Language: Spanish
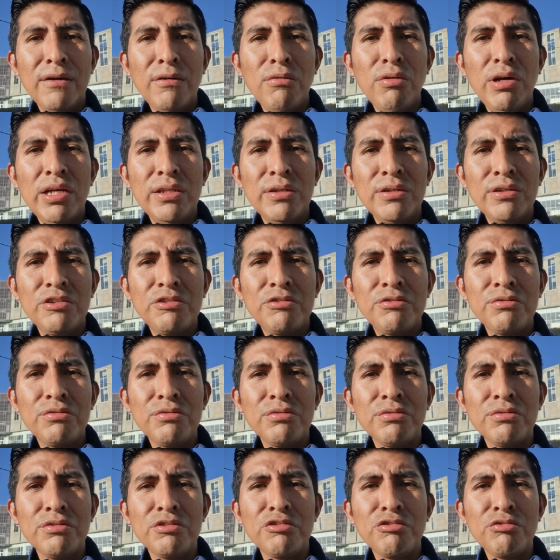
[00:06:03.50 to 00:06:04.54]
cuando
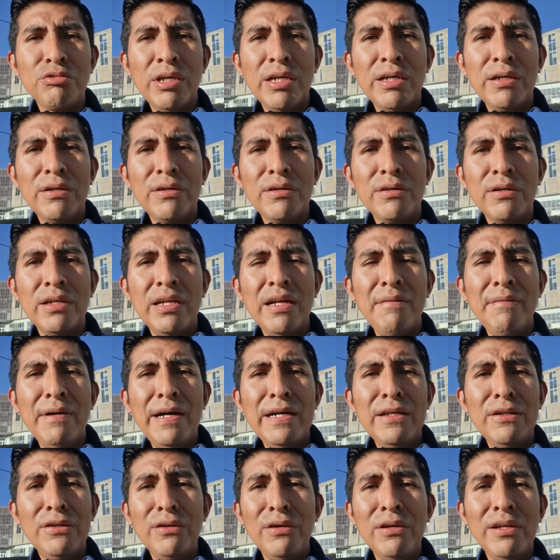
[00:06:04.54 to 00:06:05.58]
su suegro
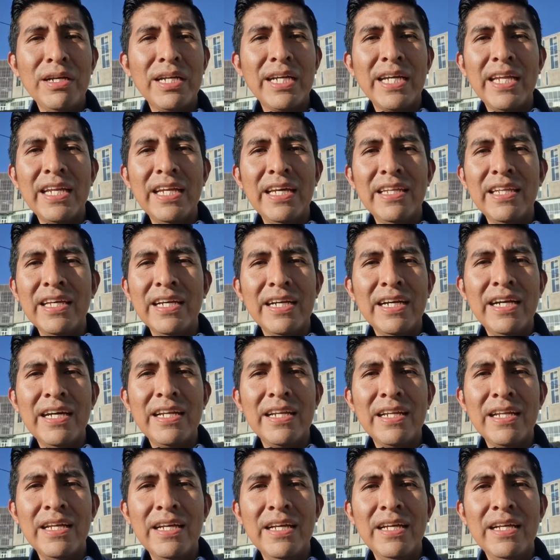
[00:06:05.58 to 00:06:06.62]
Labán no le quería
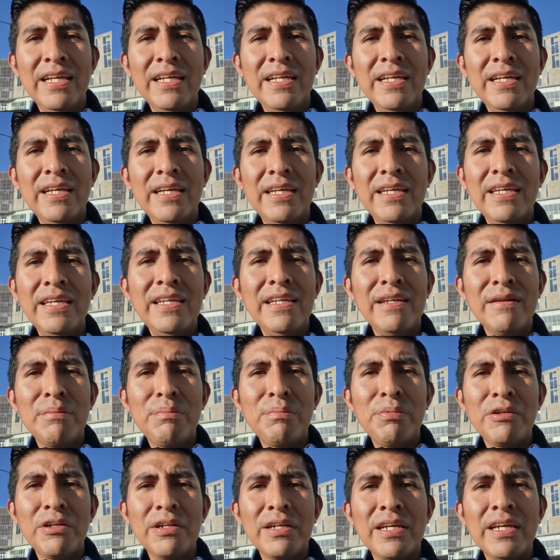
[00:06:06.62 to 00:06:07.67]
dejar ir
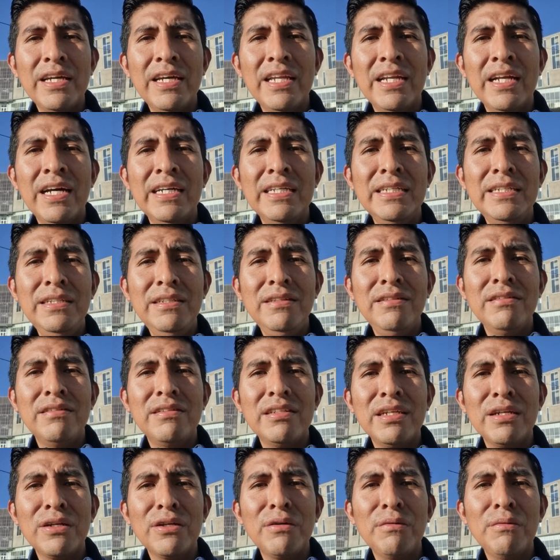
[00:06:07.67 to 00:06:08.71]
porque era
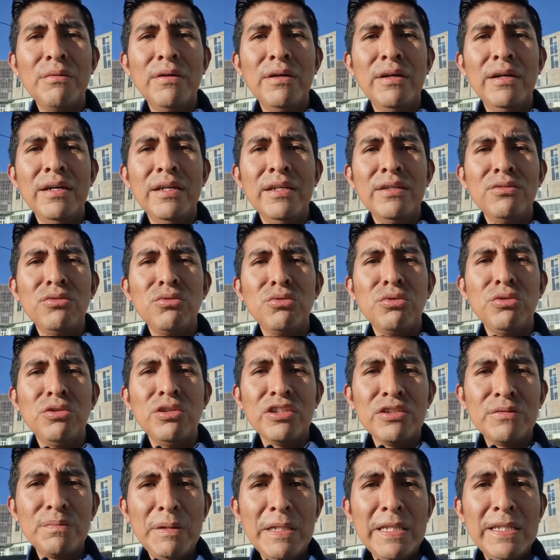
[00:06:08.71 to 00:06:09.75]
íntegro,
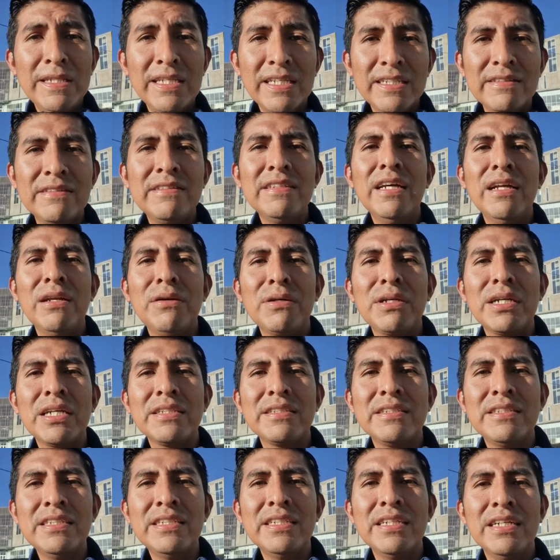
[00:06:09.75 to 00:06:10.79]
Dios bendecía lo que
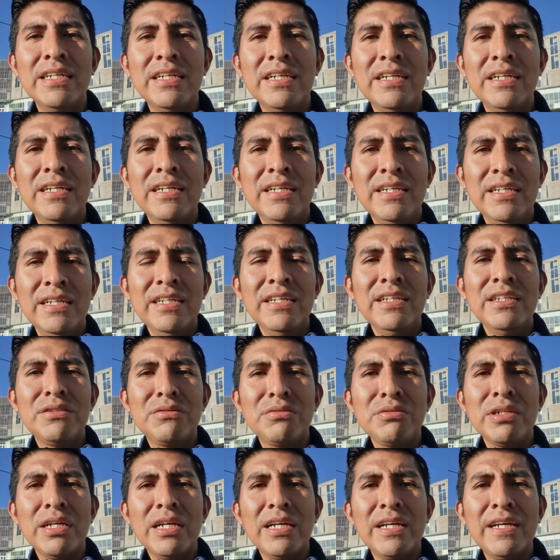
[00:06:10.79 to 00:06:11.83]
hacía.
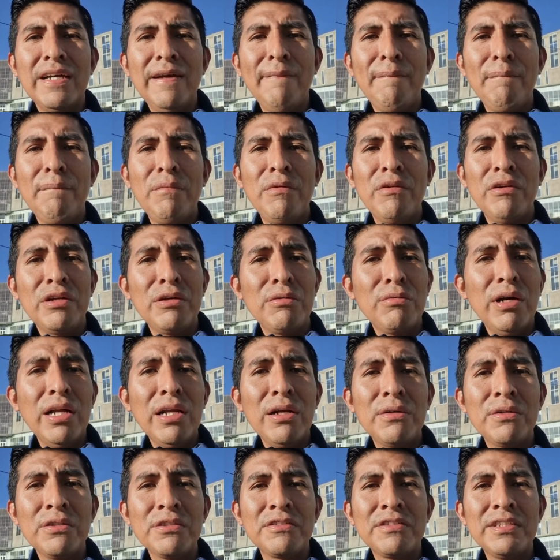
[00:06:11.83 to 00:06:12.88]
Es un ejemplo.
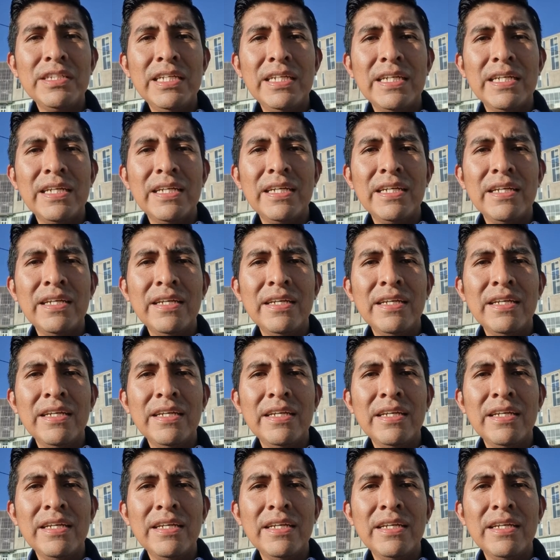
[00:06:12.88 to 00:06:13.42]
Igual José,